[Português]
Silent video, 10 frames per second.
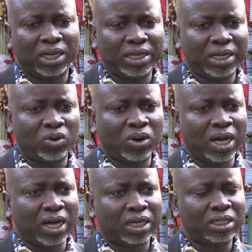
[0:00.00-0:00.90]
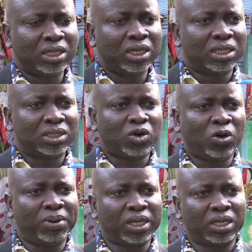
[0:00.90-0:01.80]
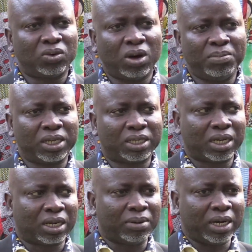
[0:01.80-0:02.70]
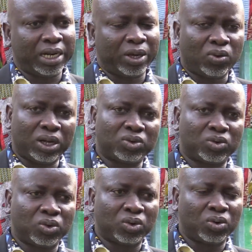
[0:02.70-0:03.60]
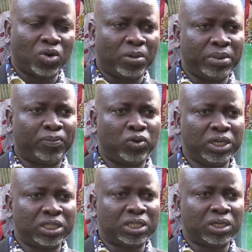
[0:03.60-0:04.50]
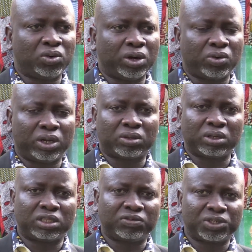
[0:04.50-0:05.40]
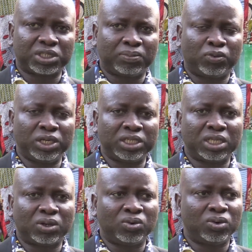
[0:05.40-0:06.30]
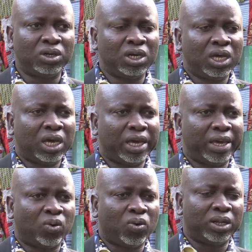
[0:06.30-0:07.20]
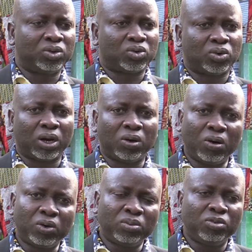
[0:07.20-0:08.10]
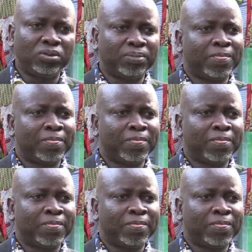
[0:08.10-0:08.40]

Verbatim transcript: dialogar sobre o Amílcar Cabral enquanto um homem político, enquanto ativista político, enquanto agrônomo